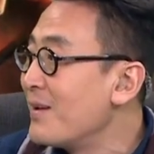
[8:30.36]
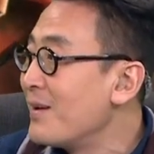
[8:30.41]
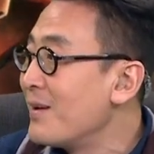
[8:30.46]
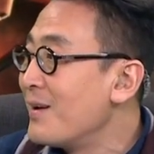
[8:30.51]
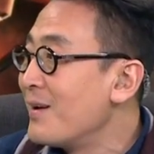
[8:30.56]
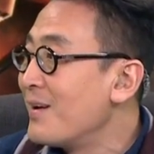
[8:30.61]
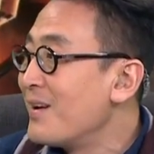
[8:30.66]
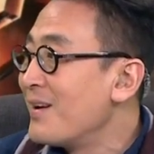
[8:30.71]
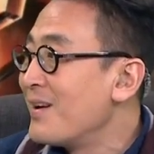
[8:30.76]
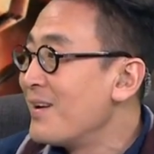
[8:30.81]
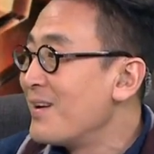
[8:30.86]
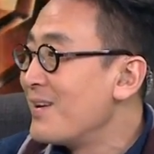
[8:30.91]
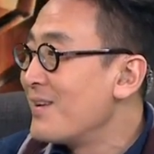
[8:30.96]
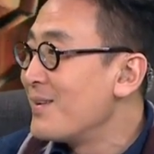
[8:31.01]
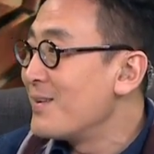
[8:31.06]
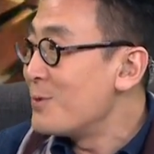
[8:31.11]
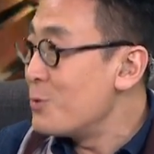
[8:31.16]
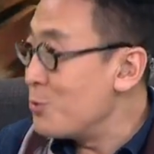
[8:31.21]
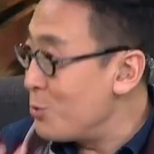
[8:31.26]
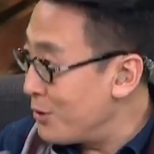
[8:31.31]
女的付钱。
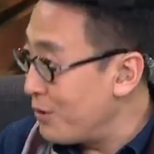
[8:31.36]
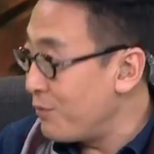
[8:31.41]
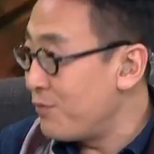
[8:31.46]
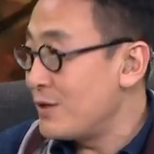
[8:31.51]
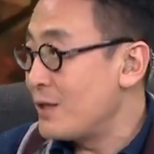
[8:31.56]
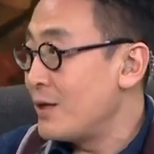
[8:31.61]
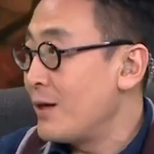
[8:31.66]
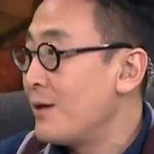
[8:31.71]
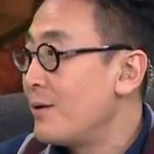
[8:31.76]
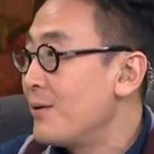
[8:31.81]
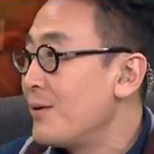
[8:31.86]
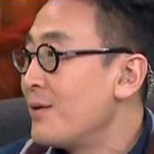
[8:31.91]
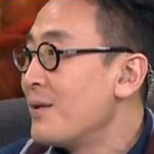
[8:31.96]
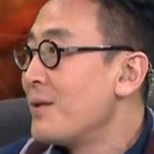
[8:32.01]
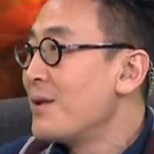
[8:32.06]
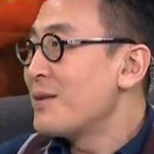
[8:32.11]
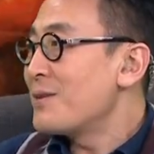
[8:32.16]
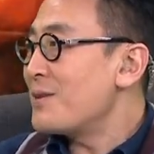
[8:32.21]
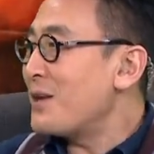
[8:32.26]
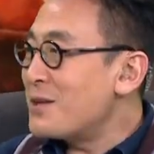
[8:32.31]
但是你说，
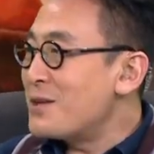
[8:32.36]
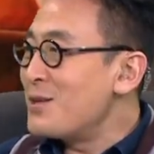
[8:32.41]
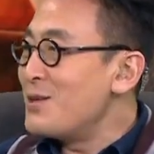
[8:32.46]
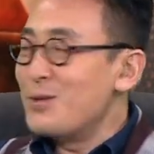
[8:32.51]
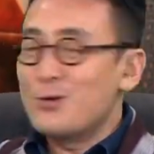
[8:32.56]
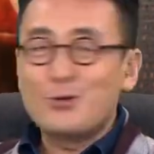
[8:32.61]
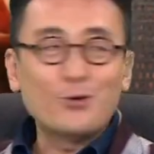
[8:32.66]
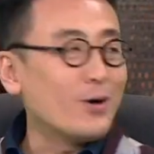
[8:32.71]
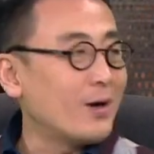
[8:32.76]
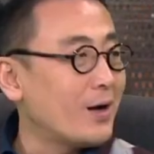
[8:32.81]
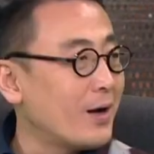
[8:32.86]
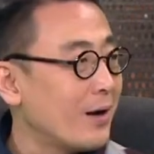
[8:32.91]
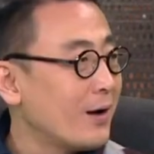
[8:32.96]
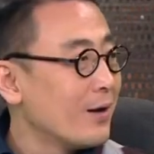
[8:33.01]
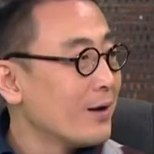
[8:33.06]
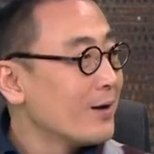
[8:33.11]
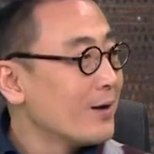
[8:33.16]
哎，我们巨